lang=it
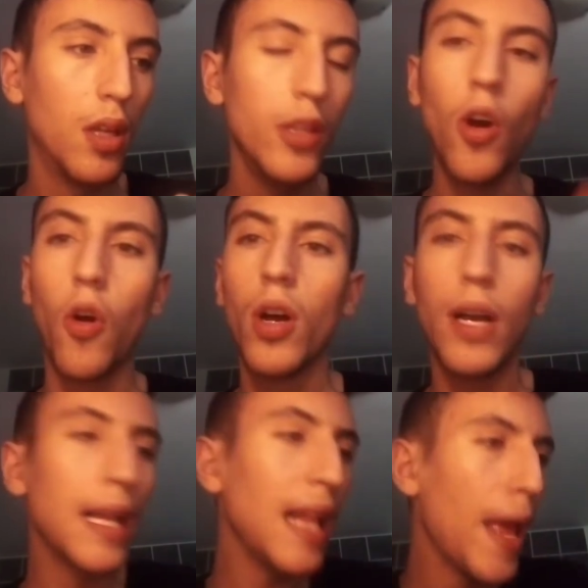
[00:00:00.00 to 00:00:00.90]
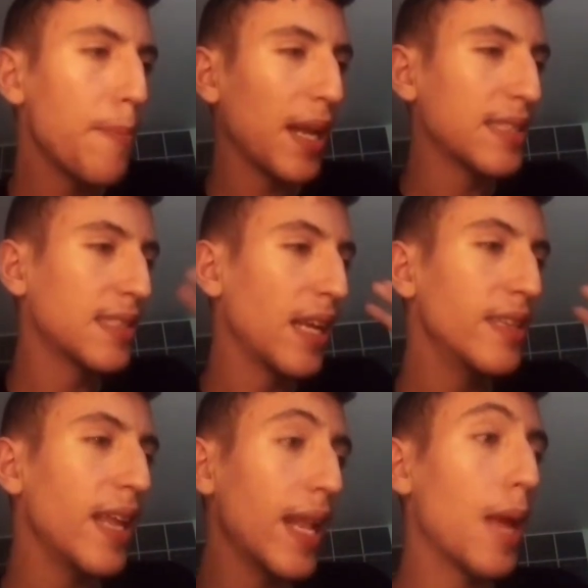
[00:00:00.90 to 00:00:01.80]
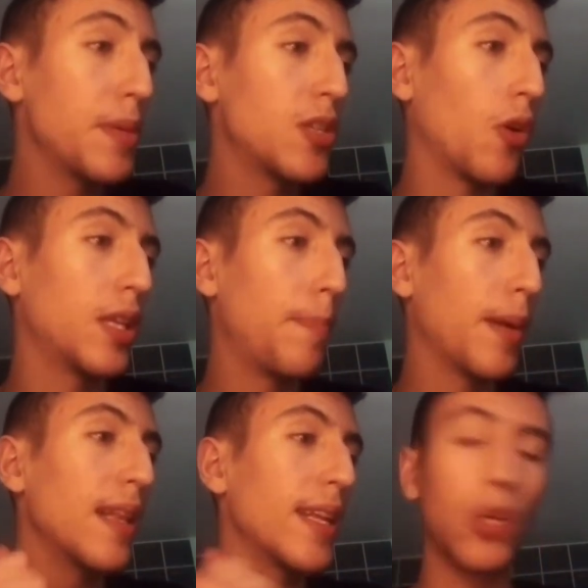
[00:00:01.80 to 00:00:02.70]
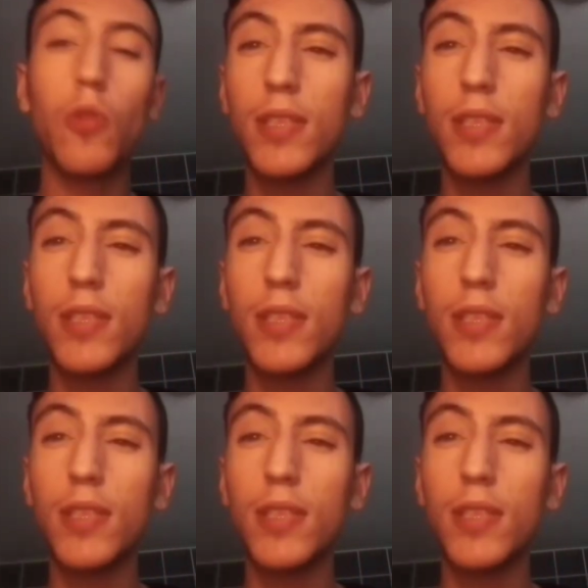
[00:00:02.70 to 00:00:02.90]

No, Clay passa interi episodi a parlare con